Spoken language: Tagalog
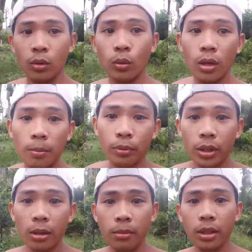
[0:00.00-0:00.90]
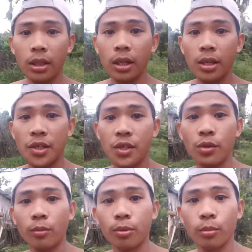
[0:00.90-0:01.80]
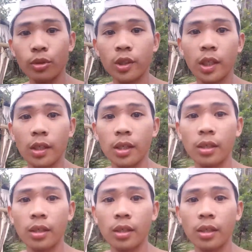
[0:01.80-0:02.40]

hula po namin guys yung pumunta